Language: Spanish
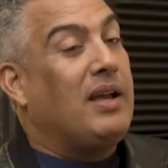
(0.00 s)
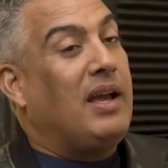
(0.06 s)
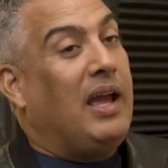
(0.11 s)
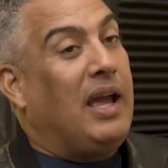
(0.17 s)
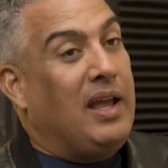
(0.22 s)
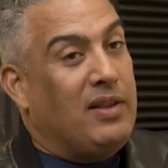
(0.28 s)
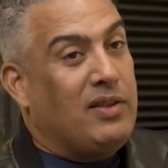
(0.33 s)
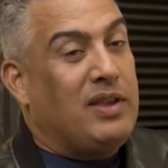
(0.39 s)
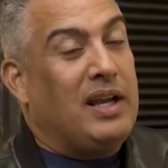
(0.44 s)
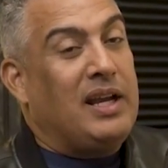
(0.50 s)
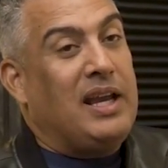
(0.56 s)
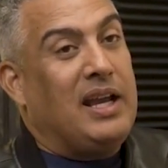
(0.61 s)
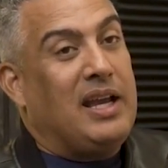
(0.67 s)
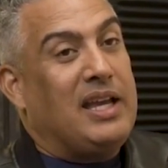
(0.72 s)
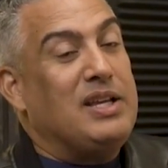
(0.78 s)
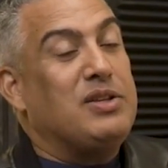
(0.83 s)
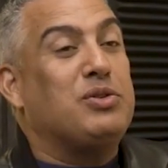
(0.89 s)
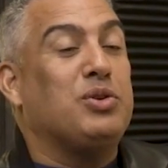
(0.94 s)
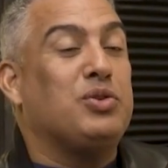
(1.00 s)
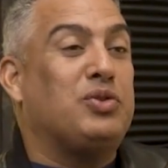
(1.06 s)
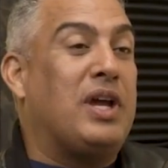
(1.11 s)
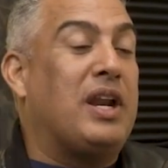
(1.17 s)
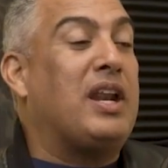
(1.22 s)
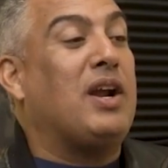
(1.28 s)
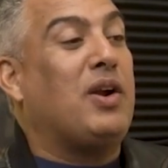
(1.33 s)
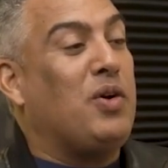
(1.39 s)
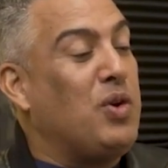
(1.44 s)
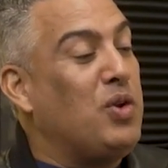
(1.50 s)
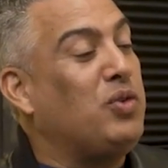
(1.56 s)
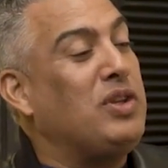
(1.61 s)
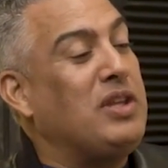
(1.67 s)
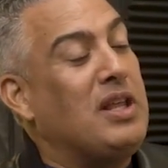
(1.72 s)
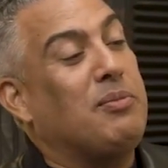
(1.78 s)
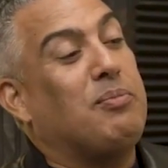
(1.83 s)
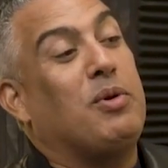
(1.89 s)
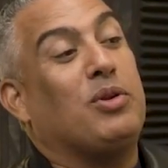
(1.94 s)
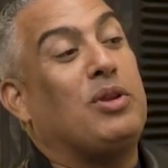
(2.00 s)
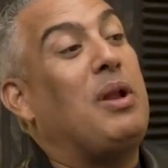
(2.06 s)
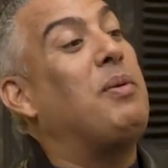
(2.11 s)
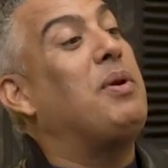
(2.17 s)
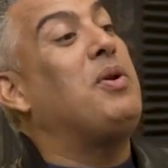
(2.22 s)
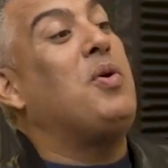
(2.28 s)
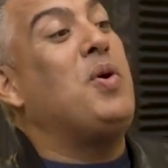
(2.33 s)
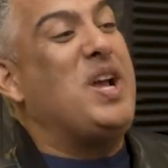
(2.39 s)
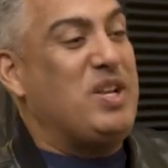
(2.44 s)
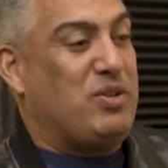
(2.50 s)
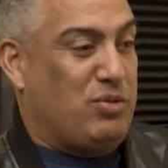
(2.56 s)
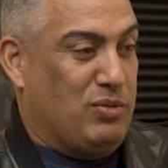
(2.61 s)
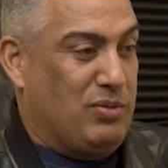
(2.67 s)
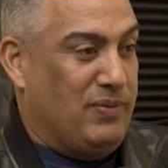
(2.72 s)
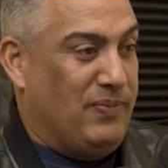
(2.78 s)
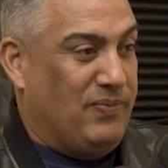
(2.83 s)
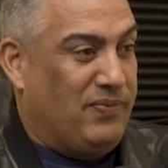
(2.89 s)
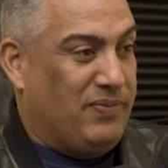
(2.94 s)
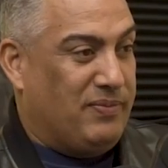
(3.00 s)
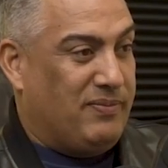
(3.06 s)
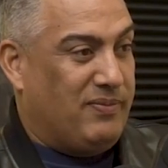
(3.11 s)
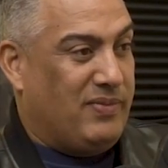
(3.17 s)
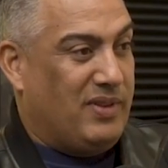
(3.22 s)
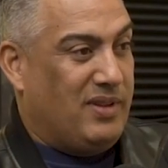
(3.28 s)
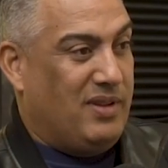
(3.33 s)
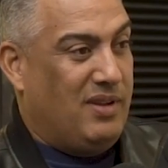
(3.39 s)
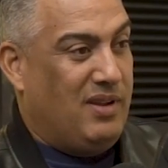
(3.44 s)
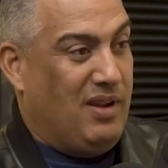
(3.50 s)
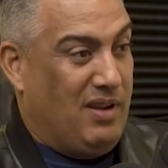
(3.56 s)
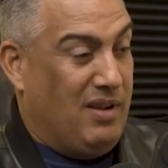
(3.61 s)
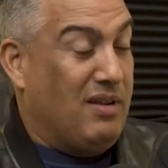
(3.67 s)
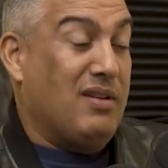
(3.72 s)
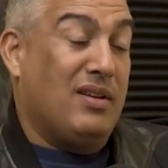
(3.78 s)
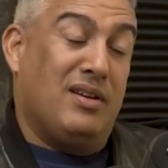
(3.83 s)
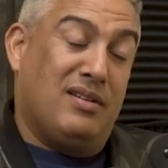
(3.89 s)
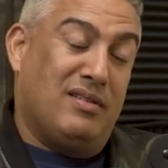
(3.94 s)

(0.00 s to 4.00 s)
Gente que quiso ser reconocida, pero tal vez no eso. sí. sí.